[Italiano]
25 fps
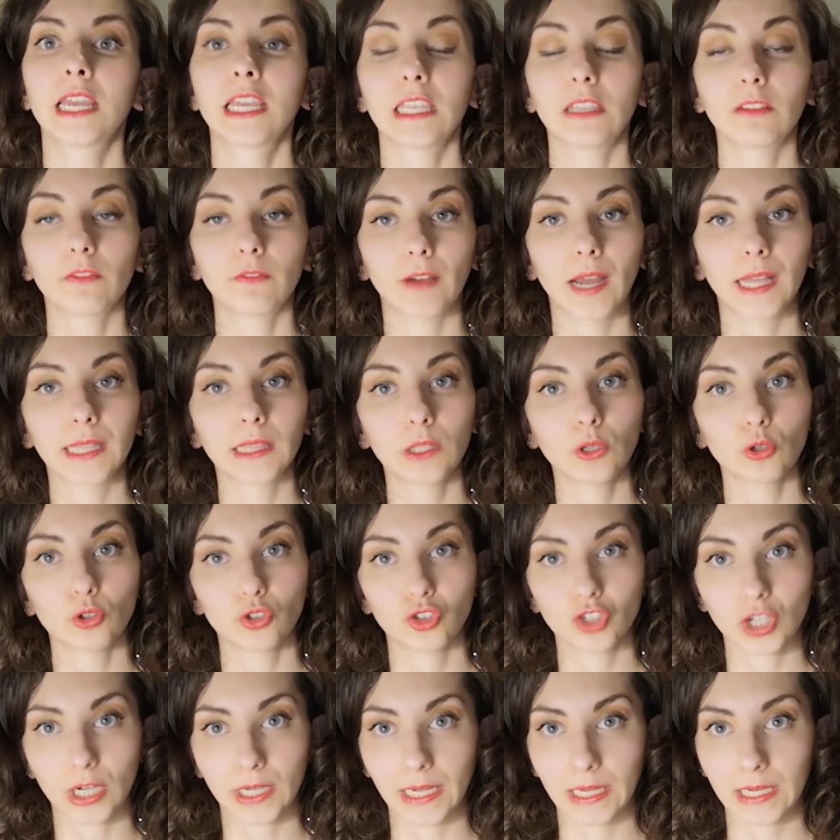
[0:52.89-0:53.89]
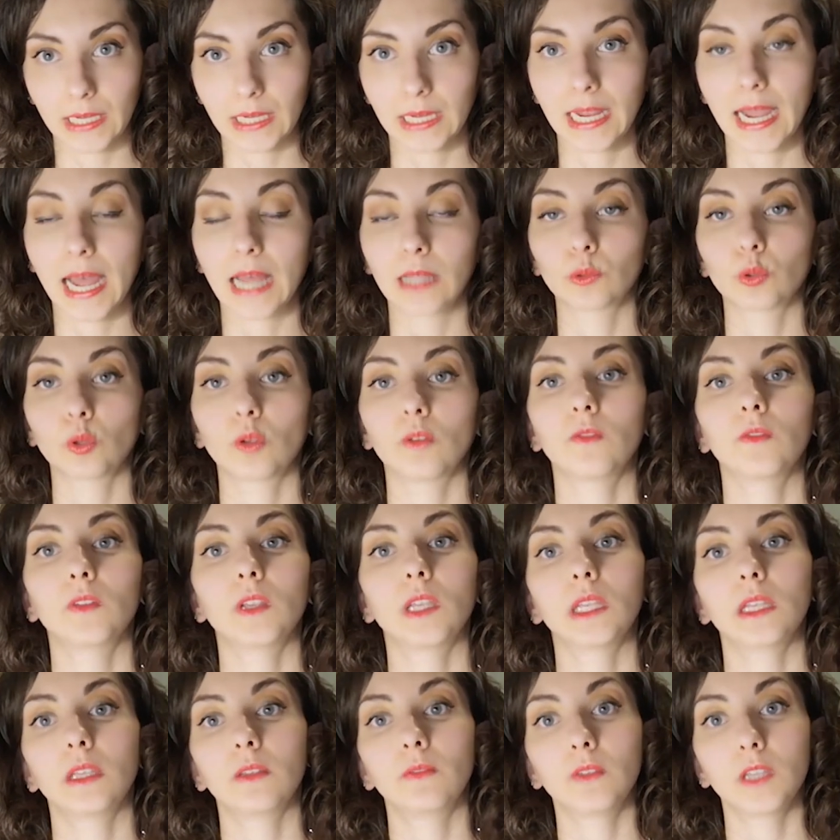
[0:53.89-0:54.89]
Infatti ho già caricato i,
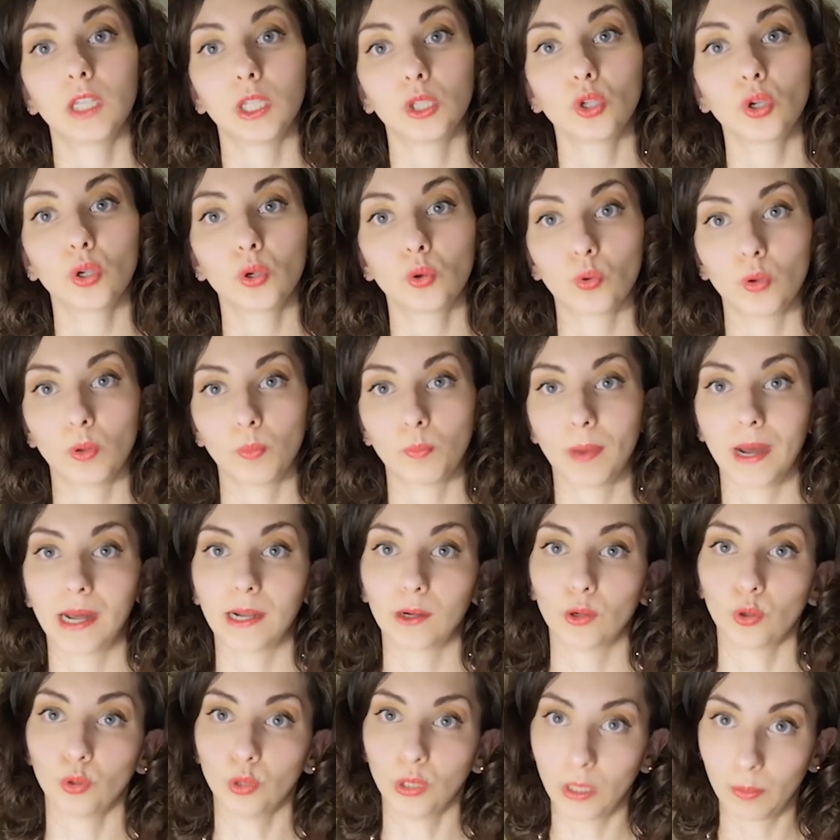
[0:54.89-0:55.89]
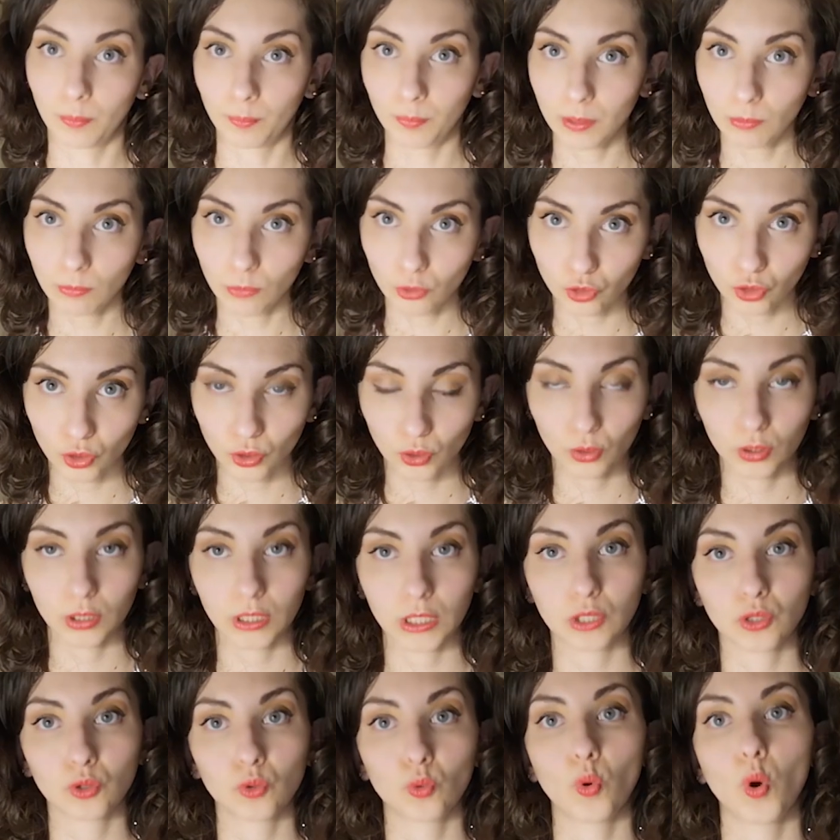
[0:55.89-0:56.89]
vi- i video in cui parlo del primo giorno
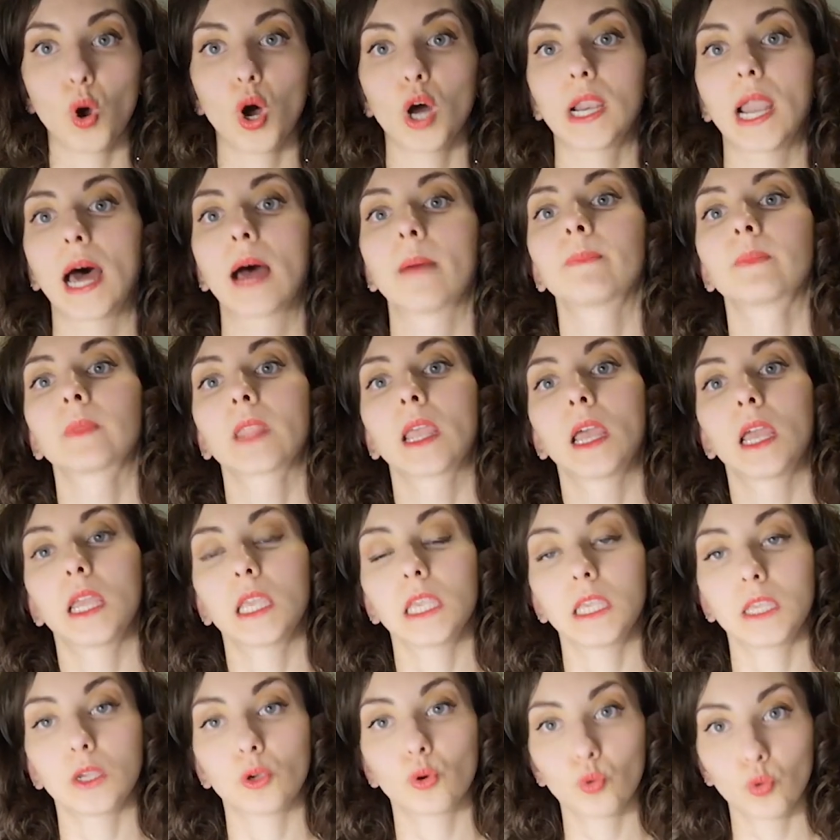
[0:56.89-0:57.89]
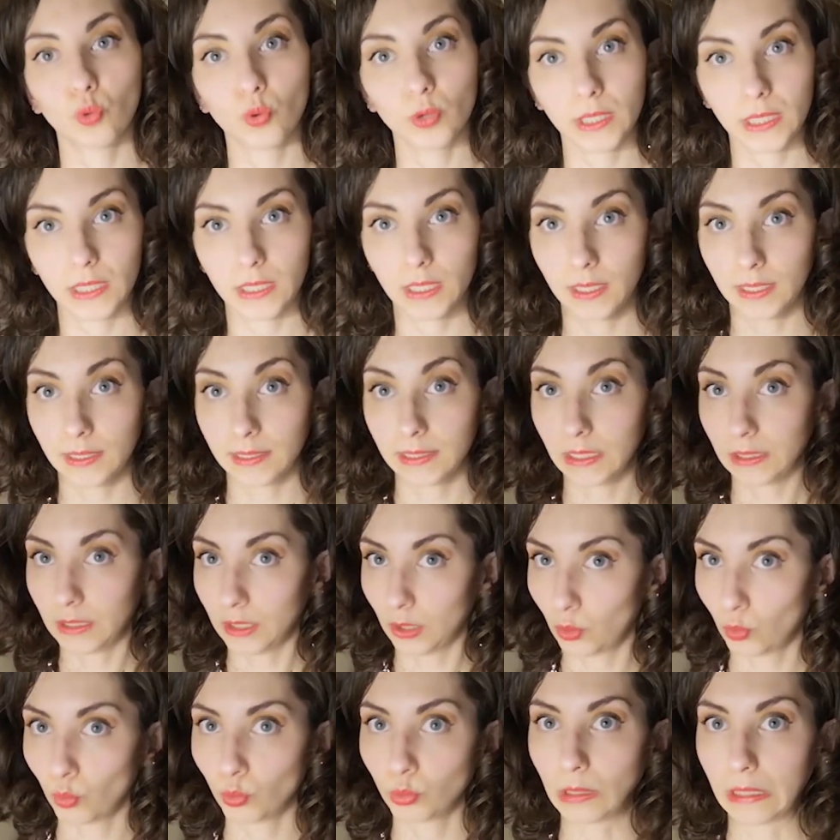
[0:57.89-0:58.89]
di scuola in cui eh, si è
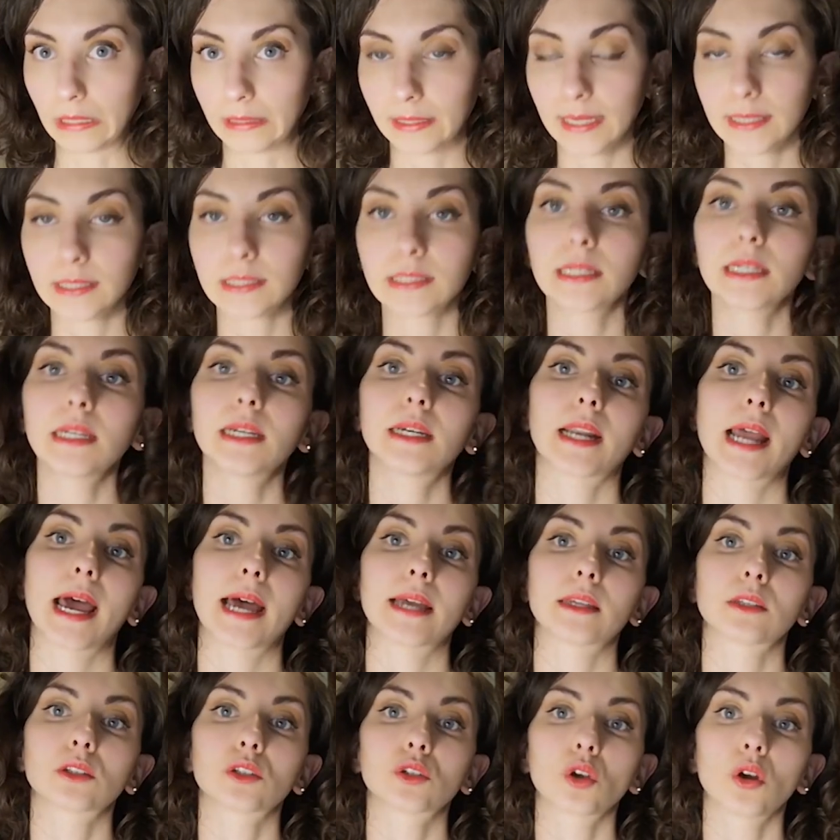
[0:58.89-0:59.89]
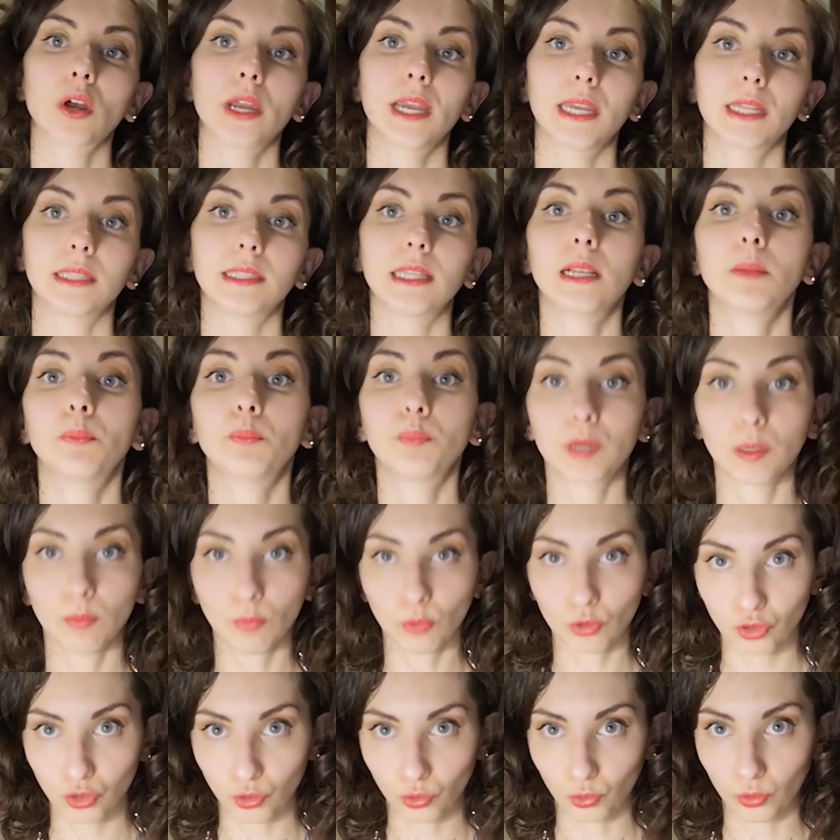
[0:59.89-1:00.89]
tenuto il test ingresso e del
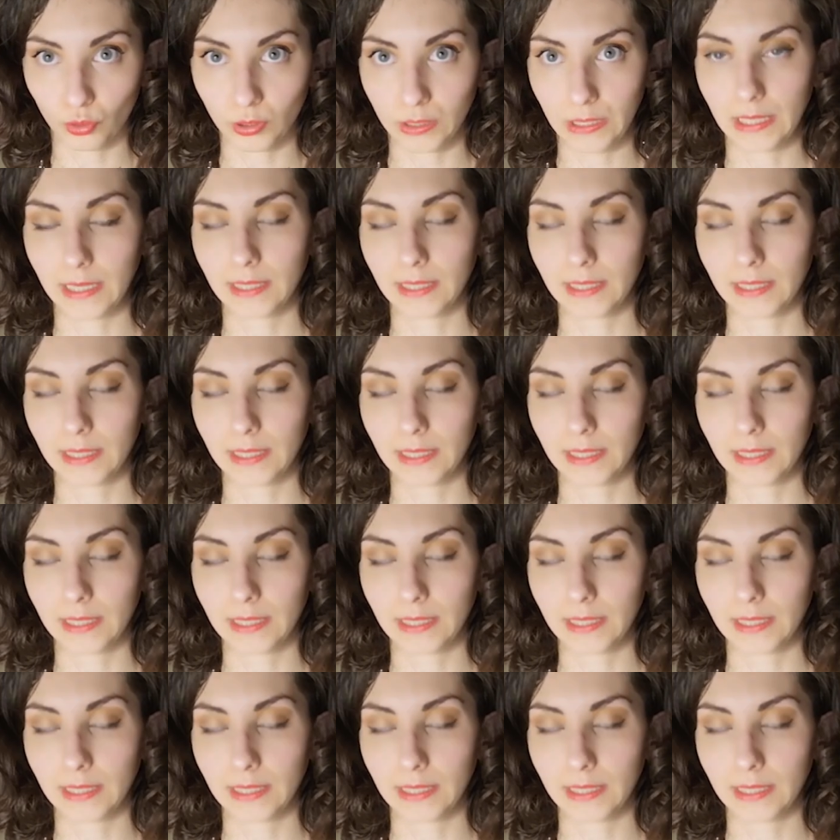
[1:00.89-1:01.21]
primo giorno di